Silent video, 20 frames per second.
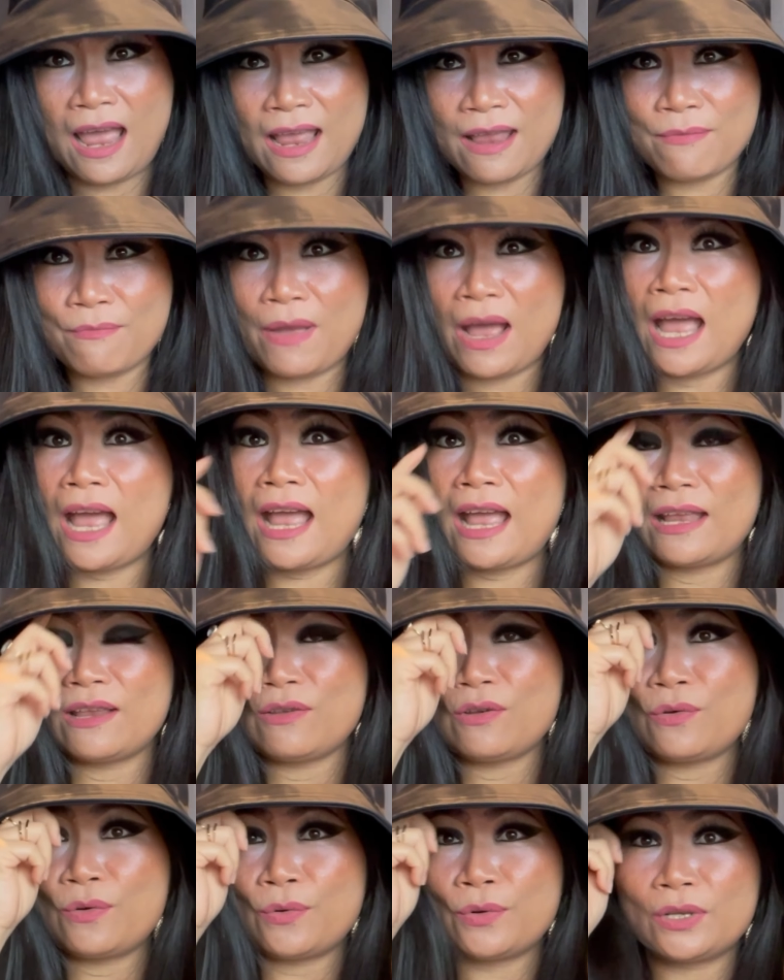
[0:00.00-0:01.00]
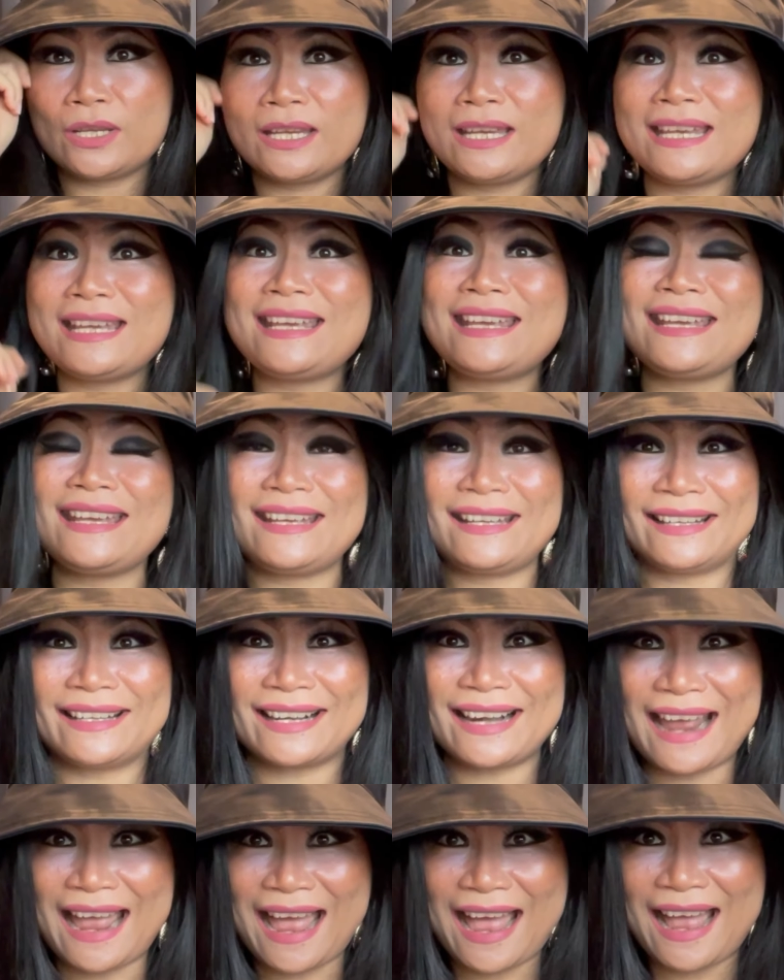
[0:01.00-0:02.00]
ได้มาอยู่ที่
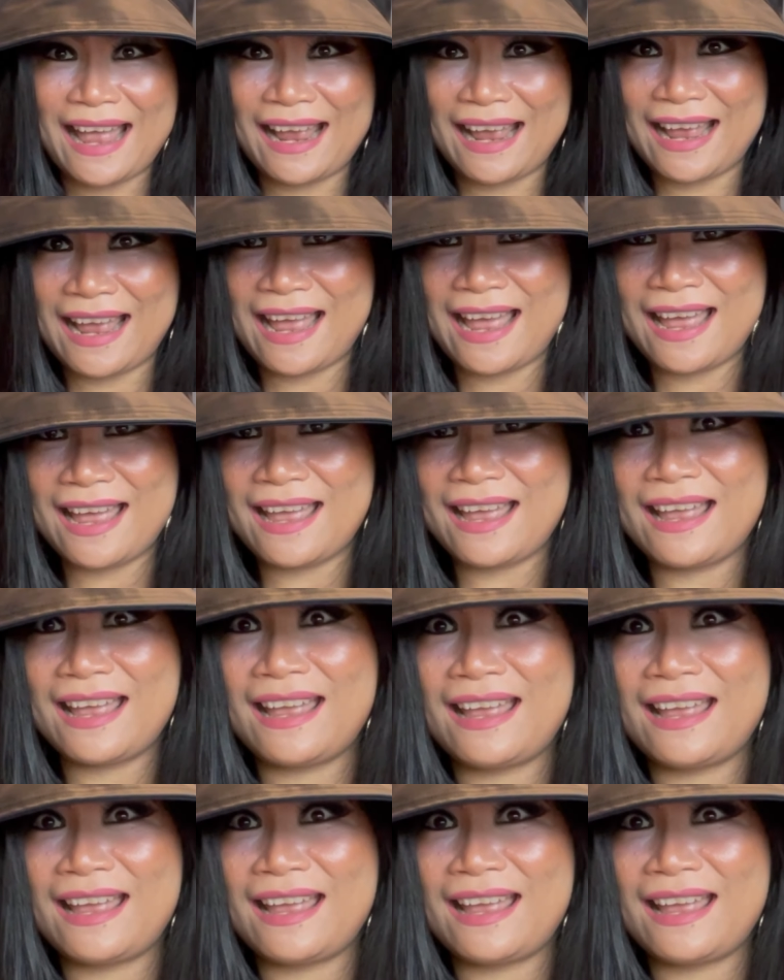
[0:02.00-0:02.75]
ราคา